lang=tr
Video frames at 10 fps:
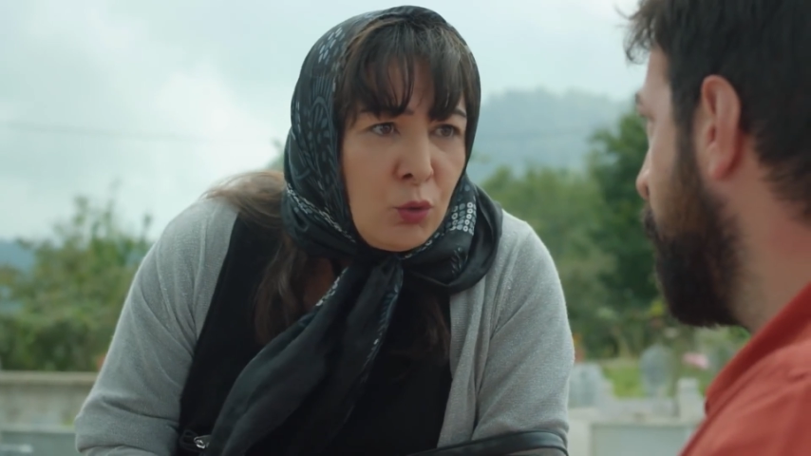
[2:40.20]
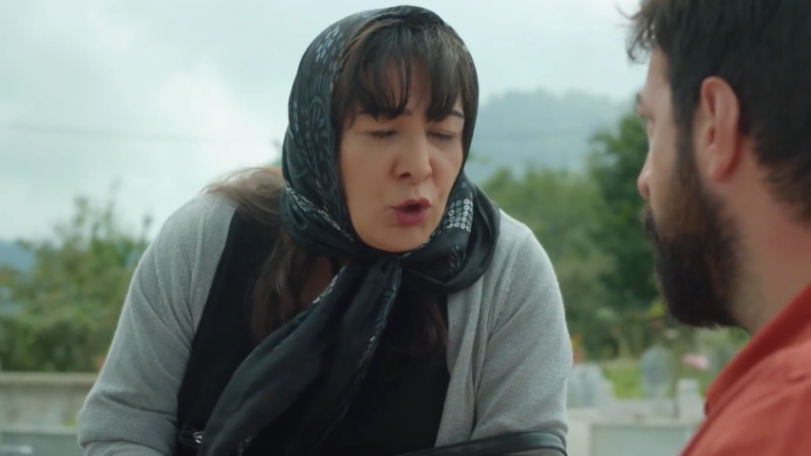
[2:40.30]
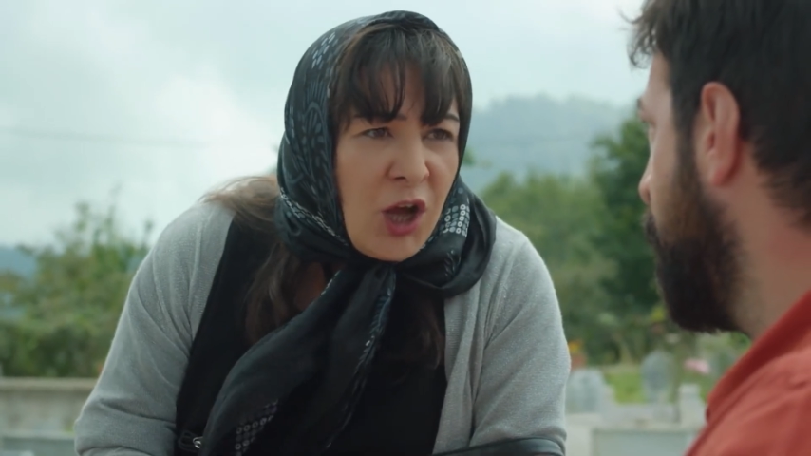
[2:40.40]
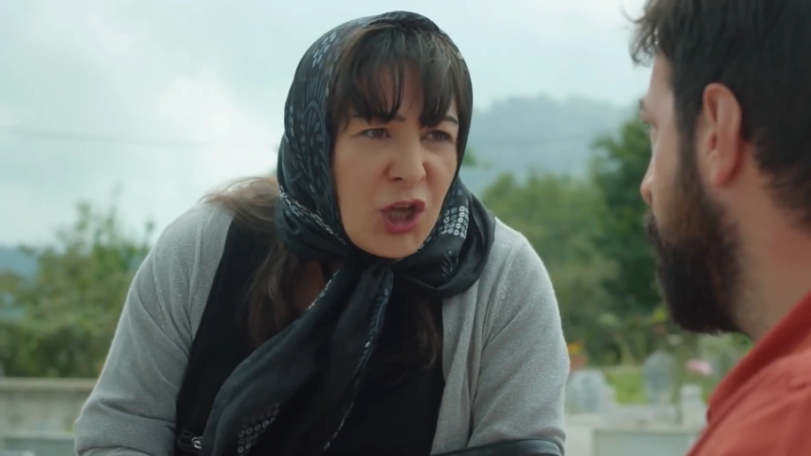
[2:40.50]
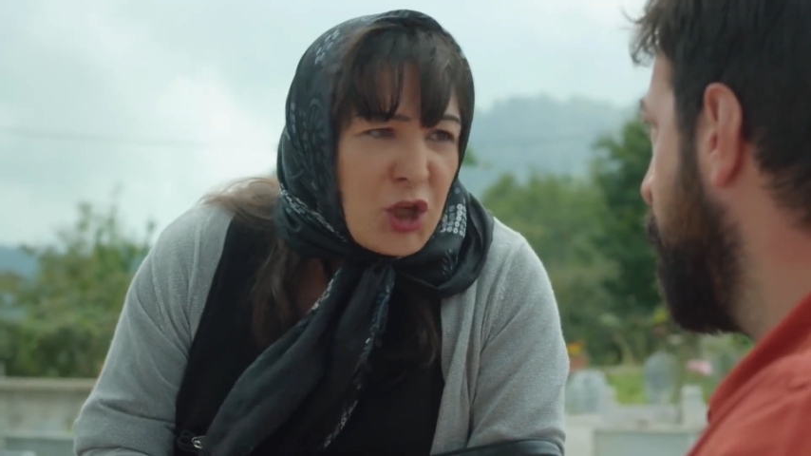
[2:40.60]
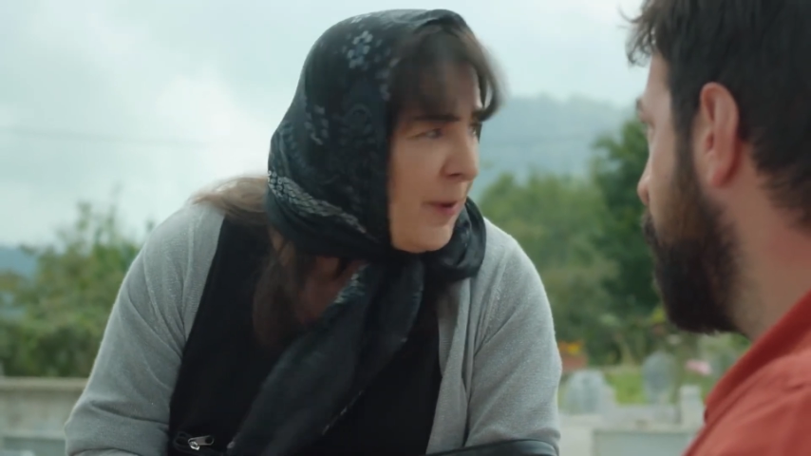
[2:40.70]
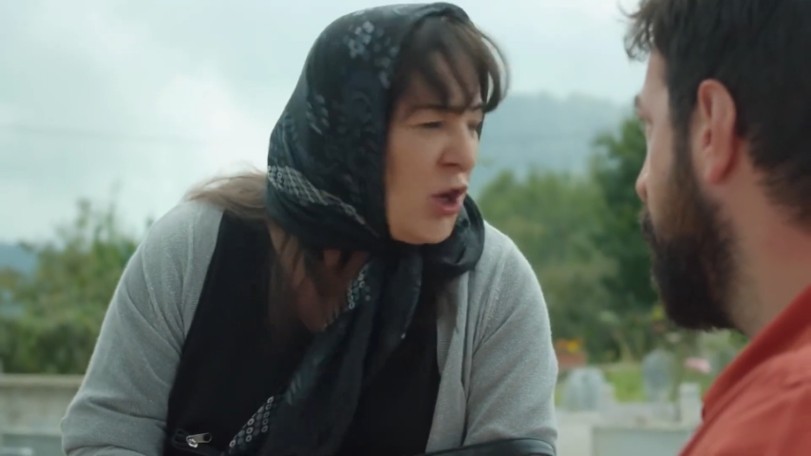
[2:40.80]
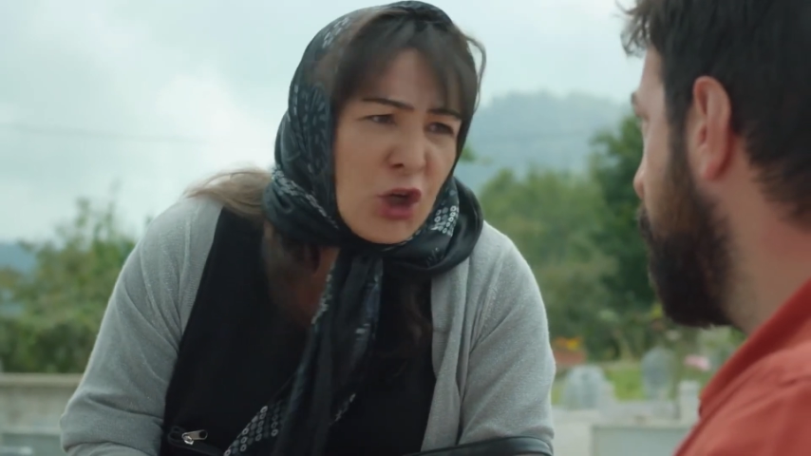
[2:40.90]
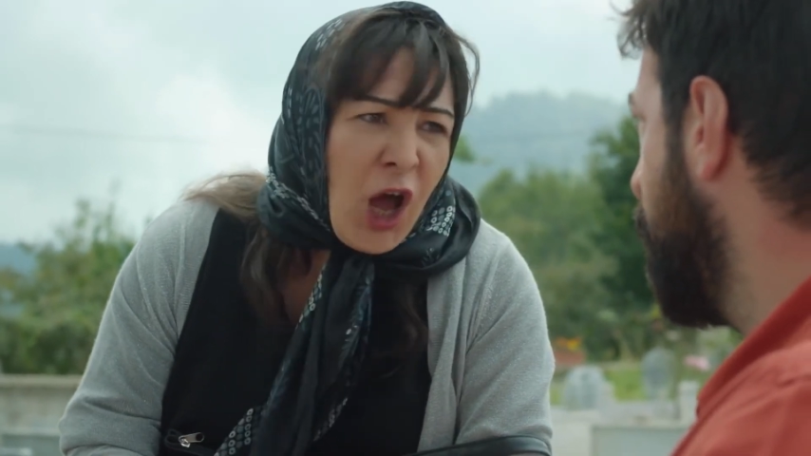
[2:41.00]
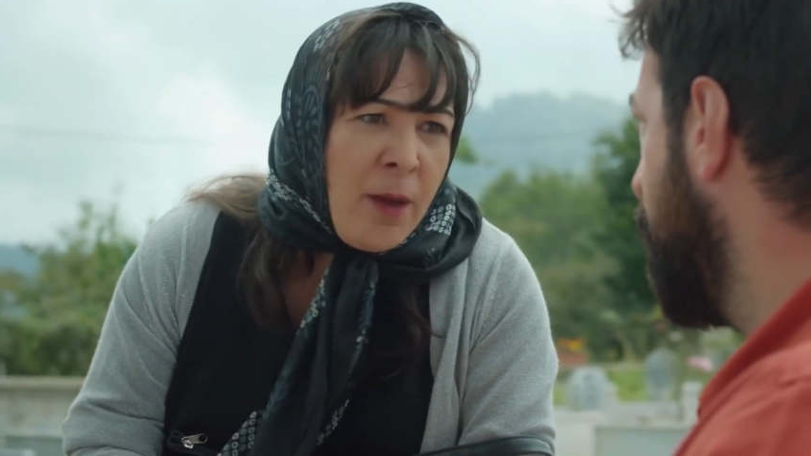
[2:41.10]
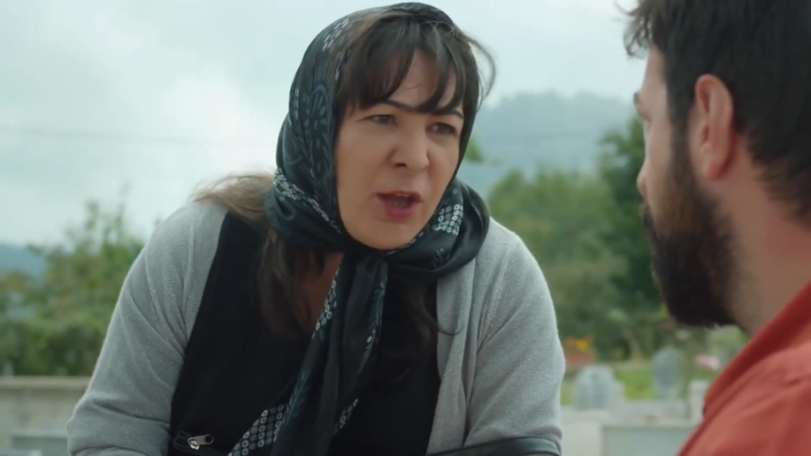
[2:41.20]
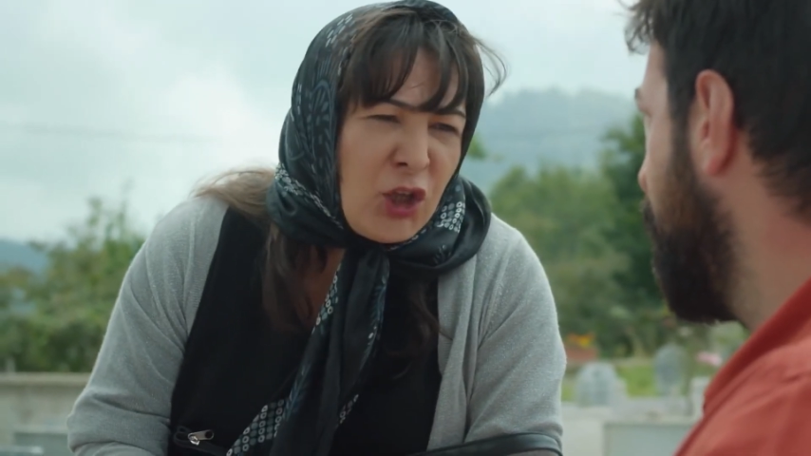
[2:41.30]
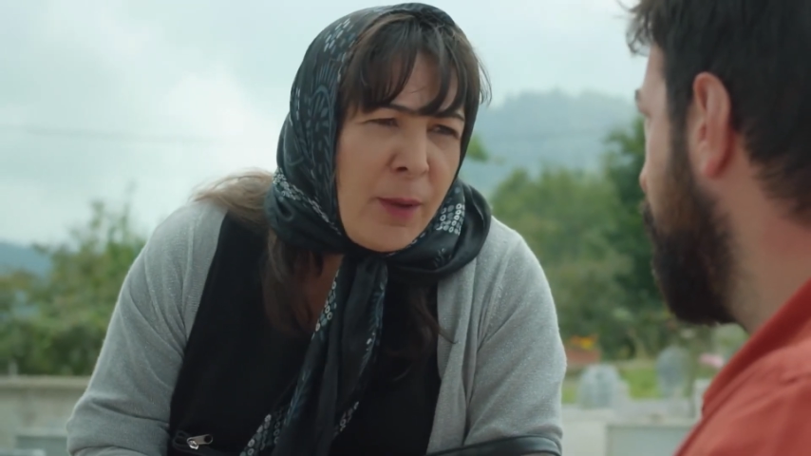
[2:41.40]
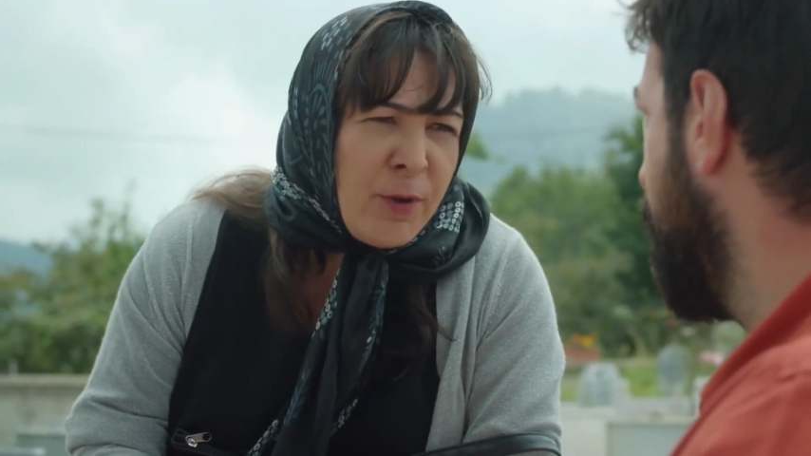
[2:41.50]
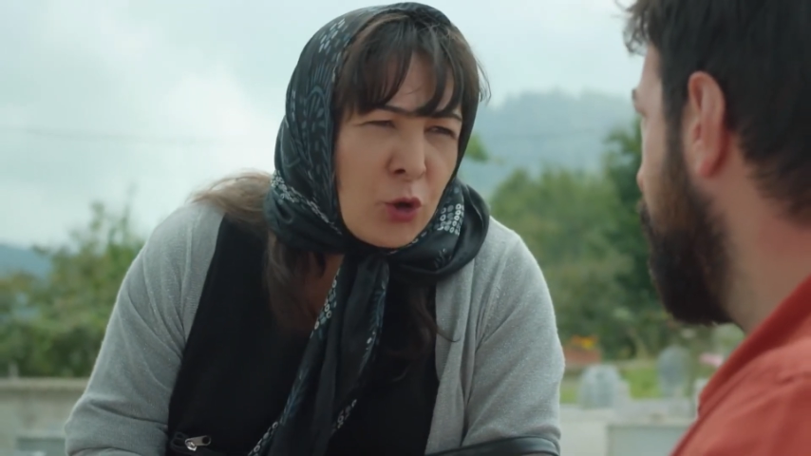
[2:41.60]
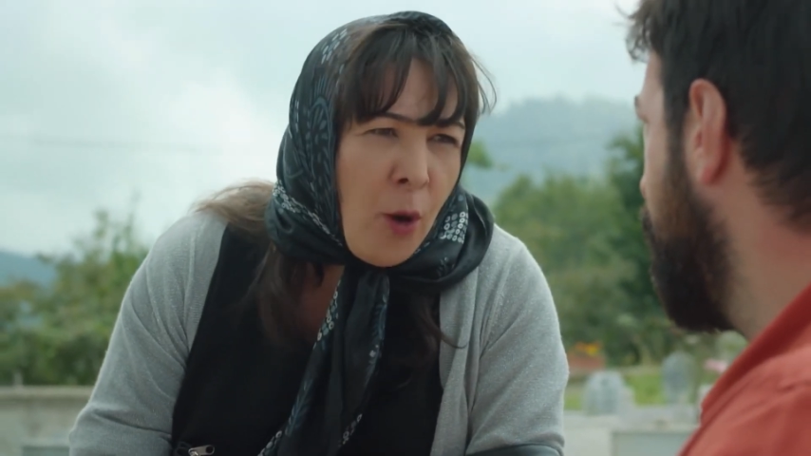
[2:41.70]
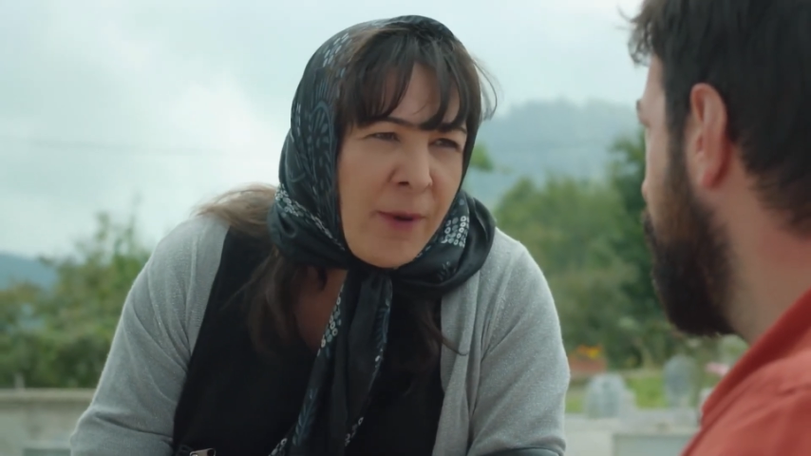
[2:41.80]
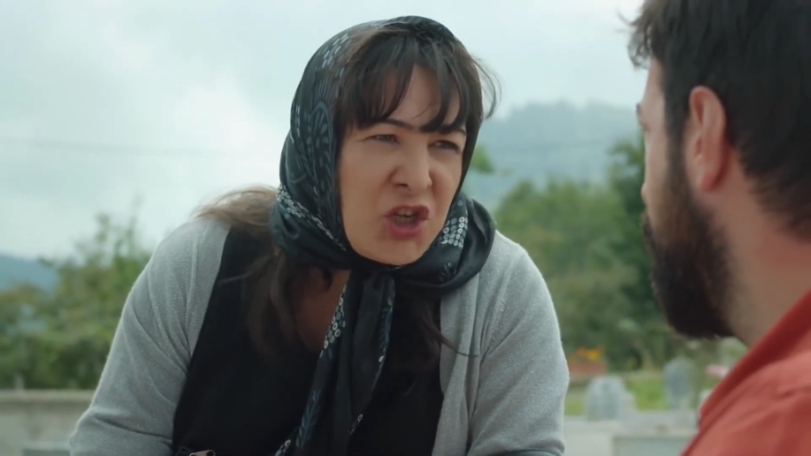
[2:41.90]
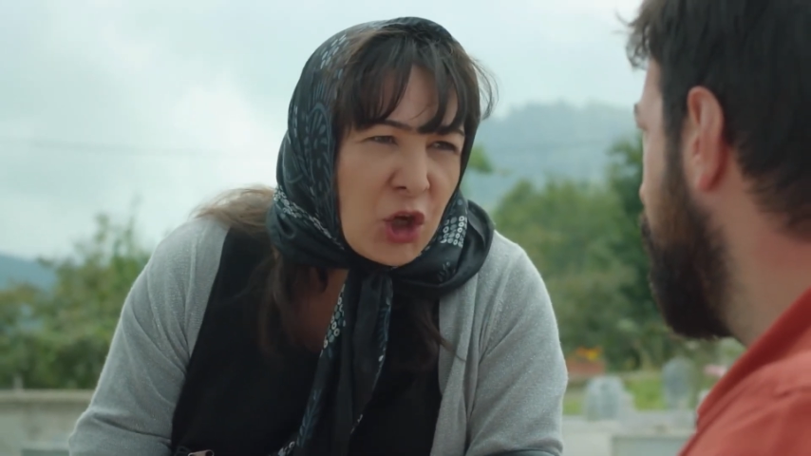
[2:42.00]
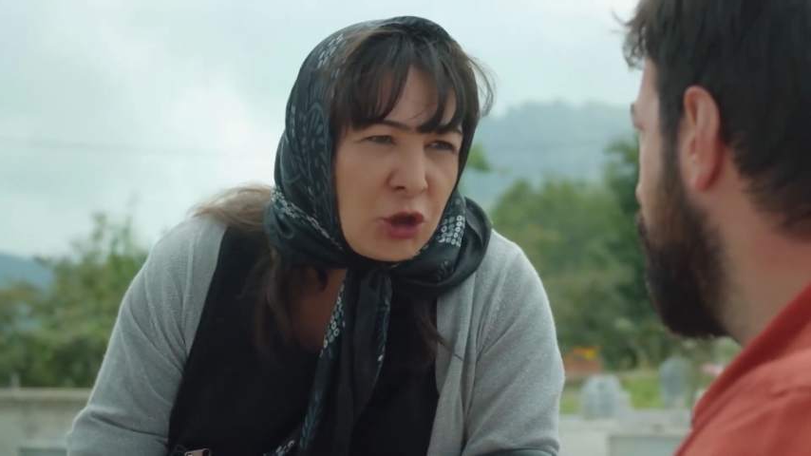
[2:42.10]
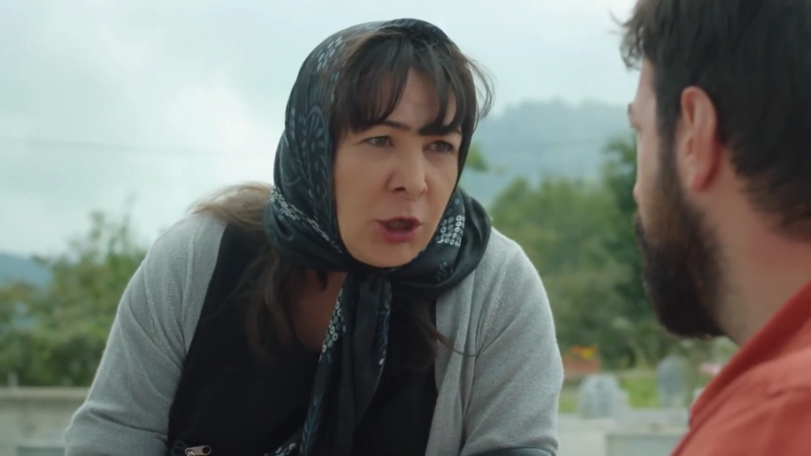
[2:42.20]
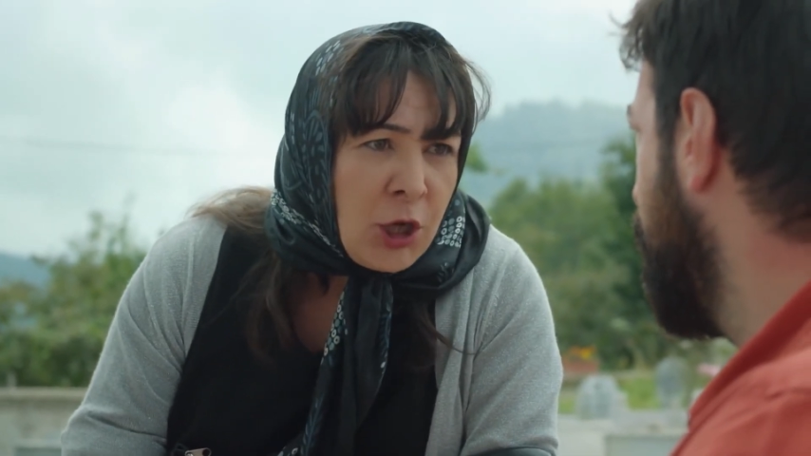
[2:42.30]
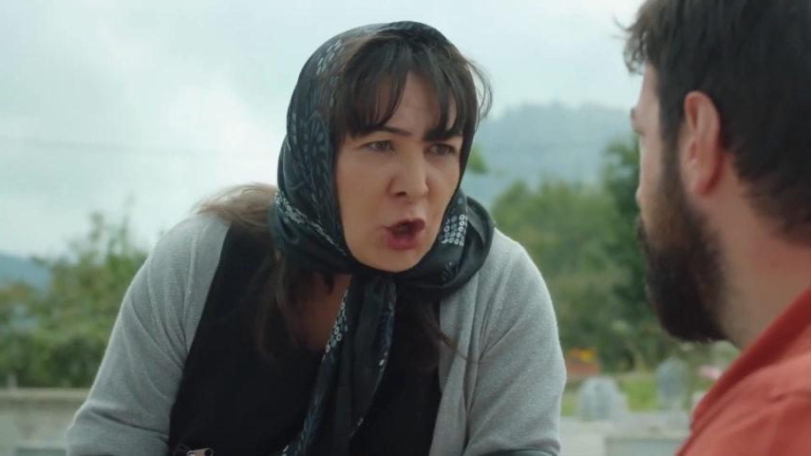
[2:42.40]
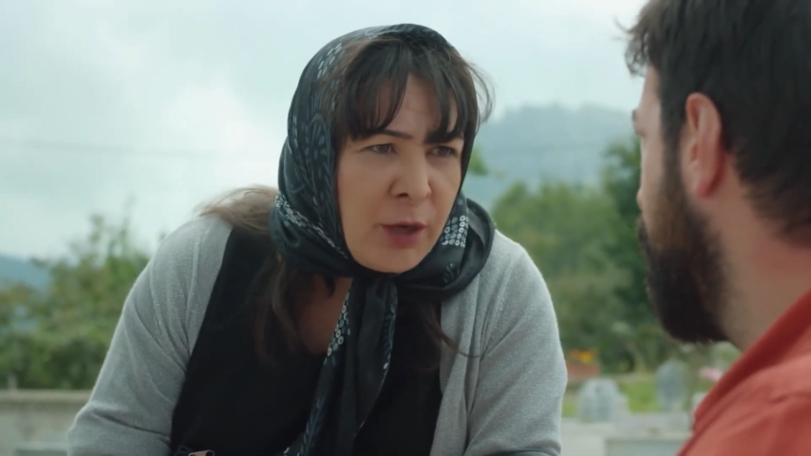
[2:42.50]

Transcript: Buna gazete beni o rahmetiyle bir goma çekti.